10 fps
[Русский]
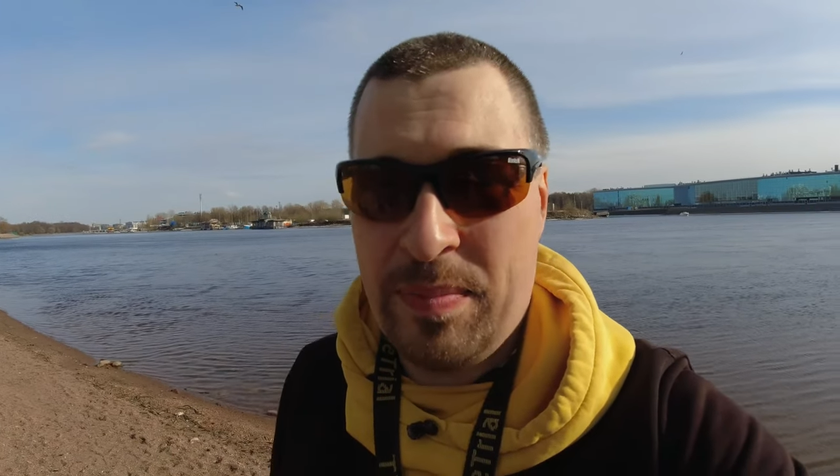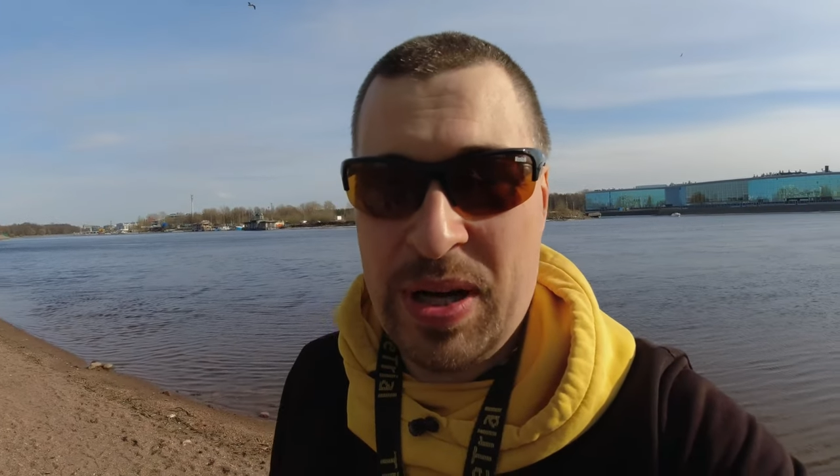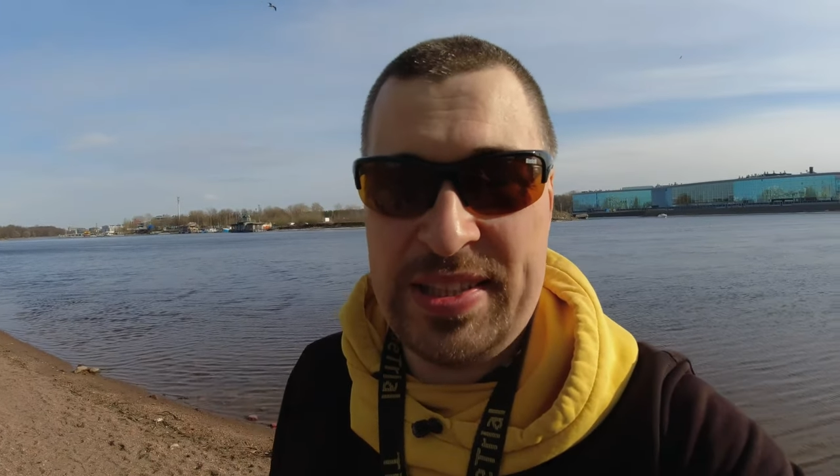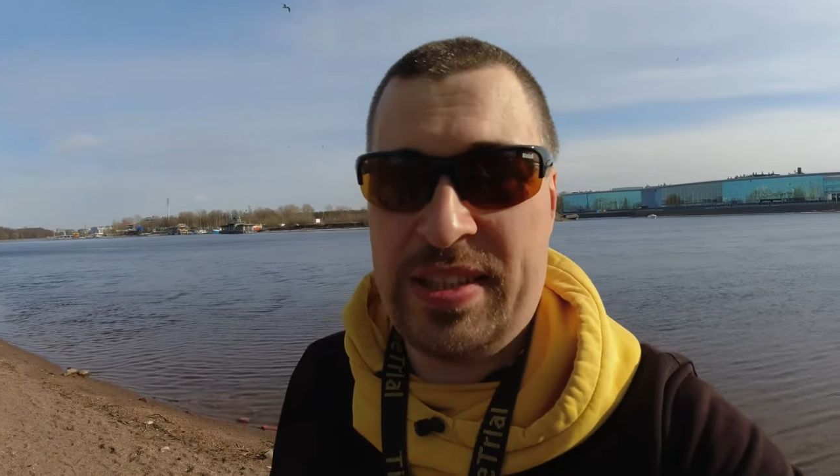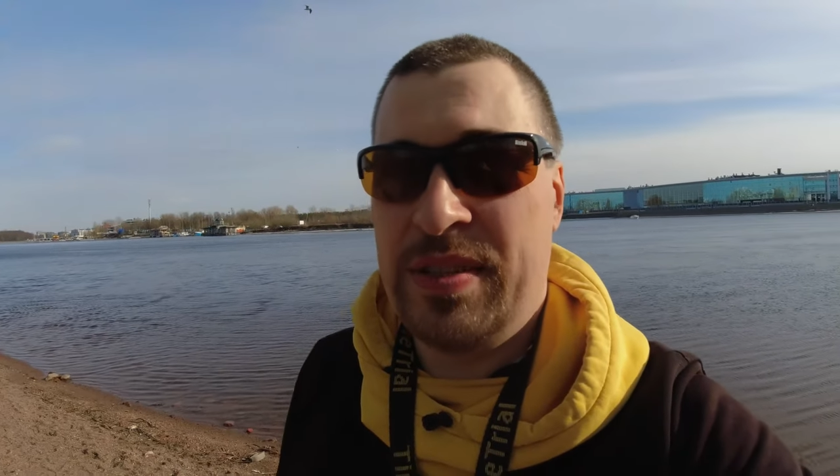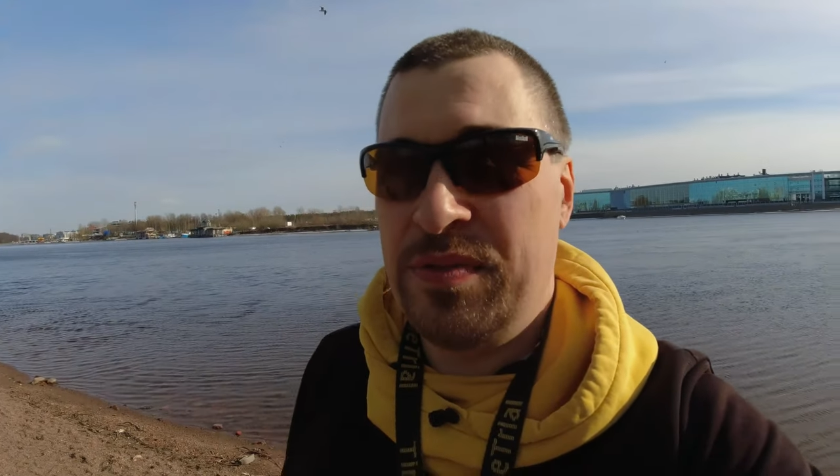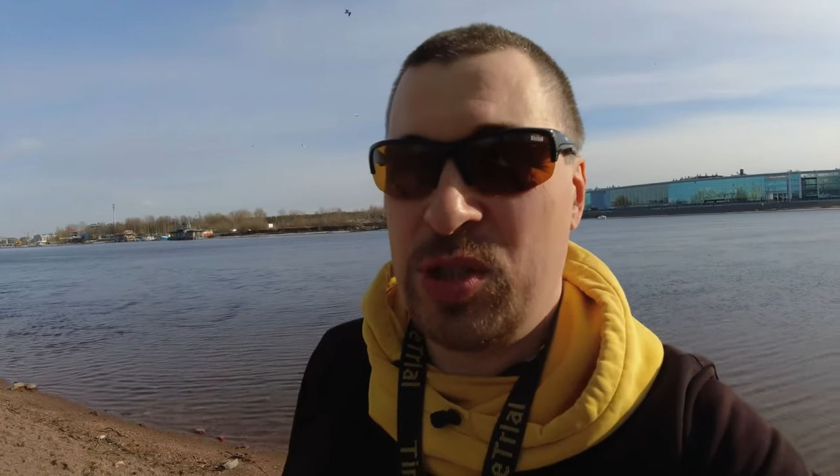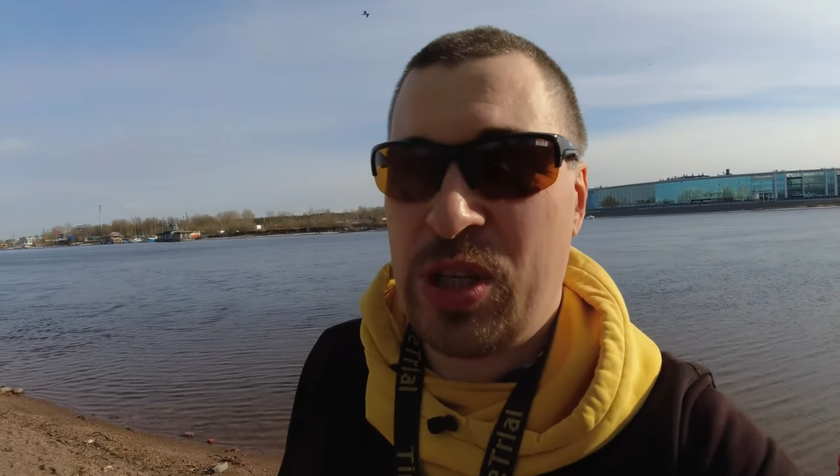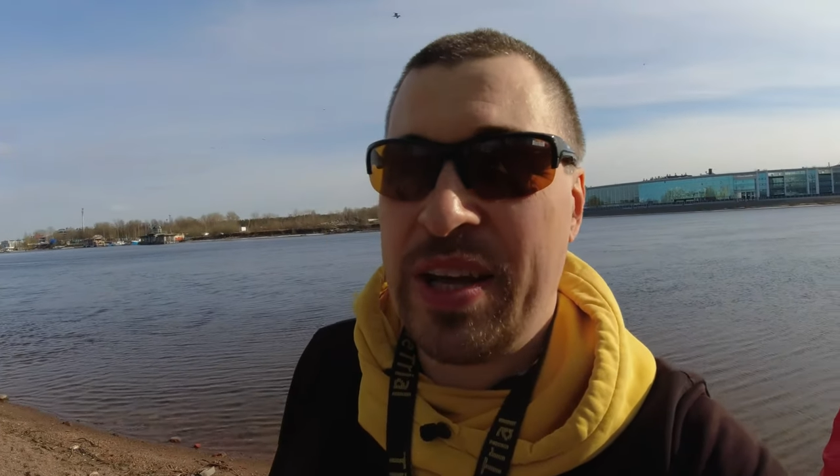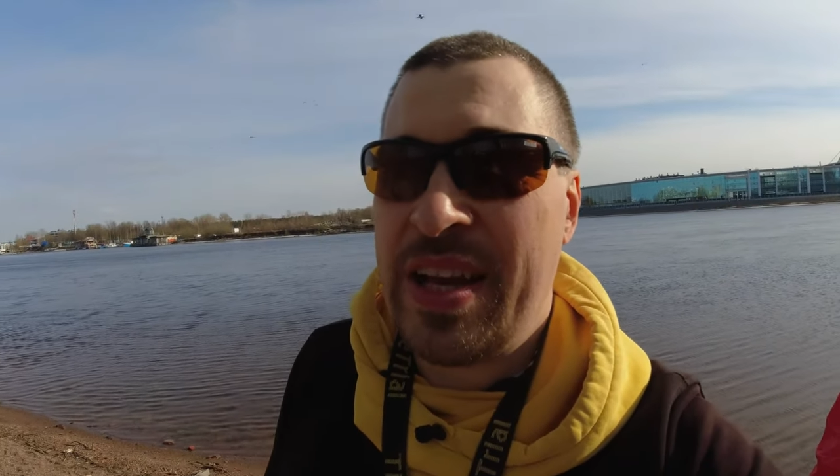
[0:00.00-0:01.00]
базе
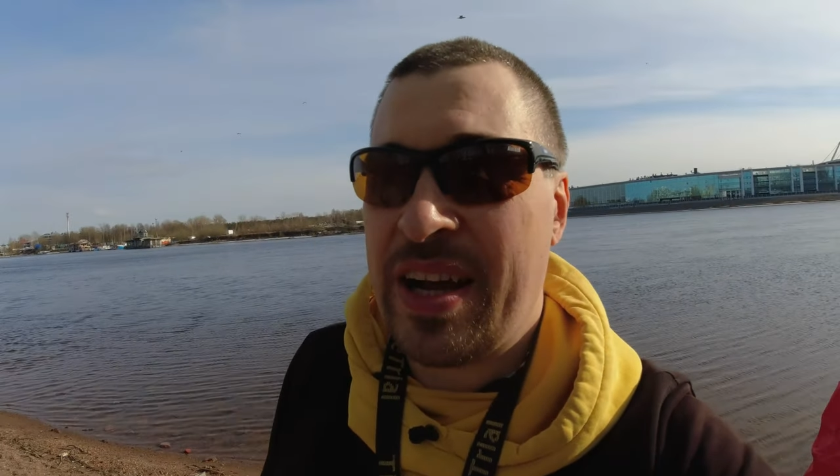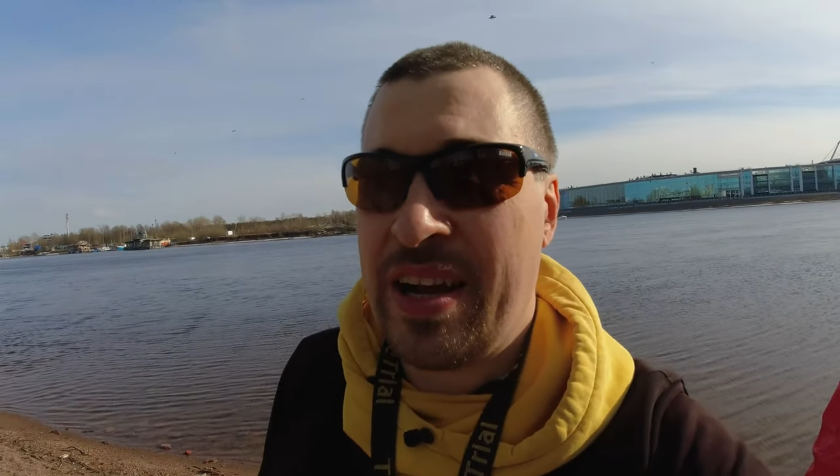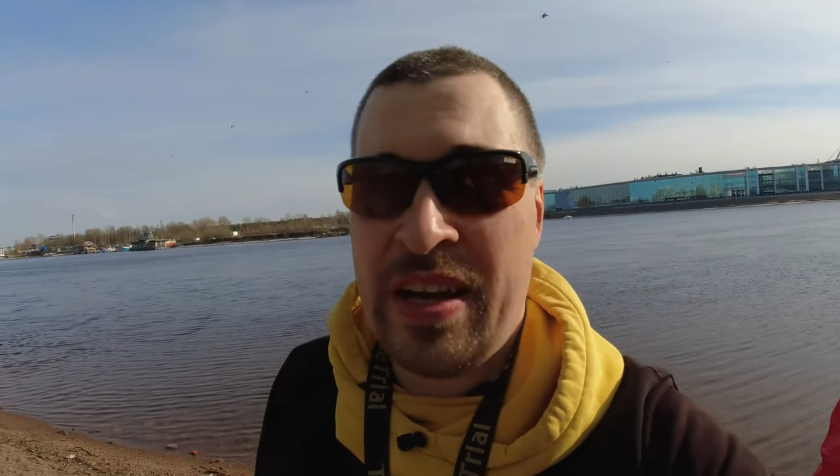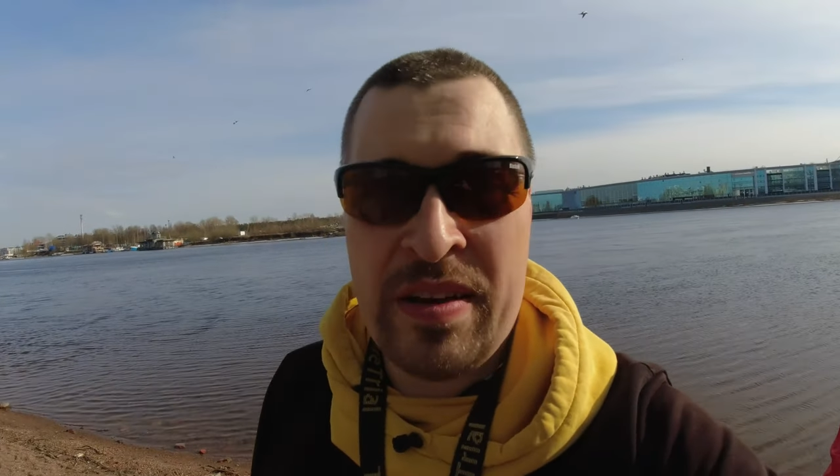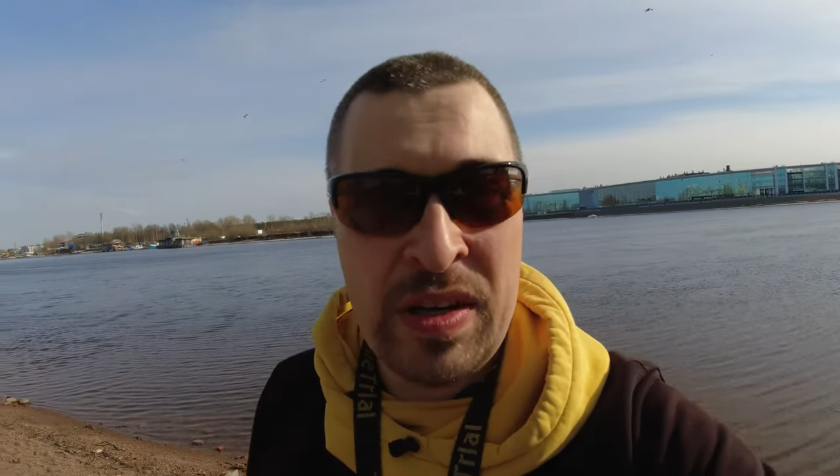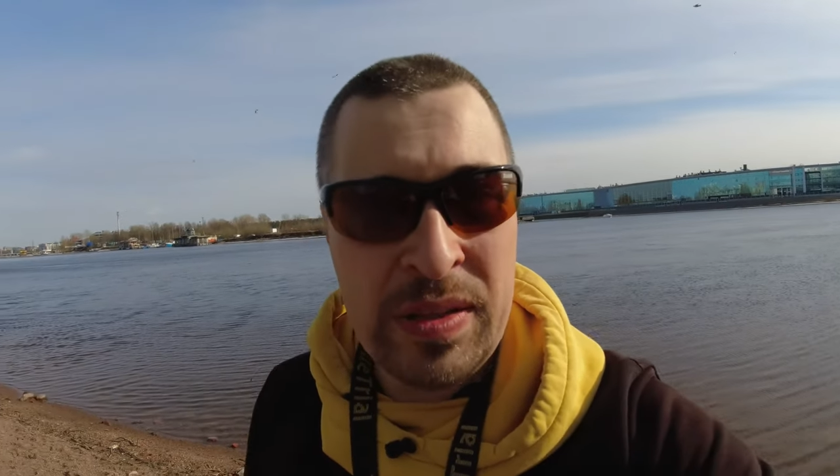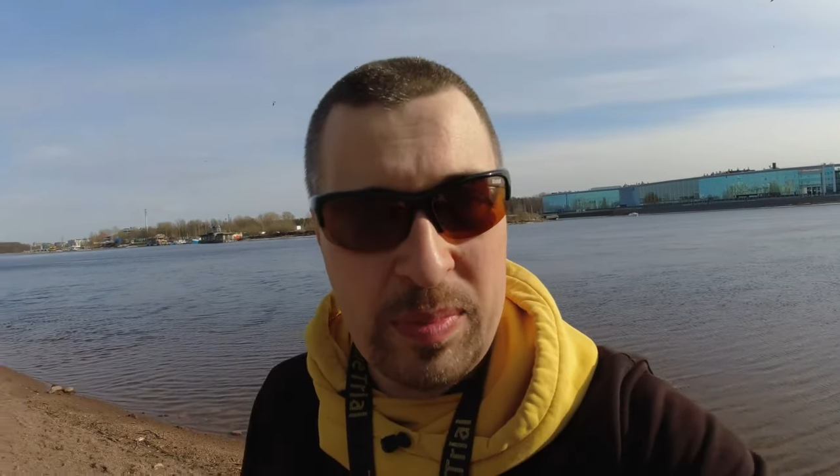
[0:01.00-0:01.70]
Фишкаяка Эва,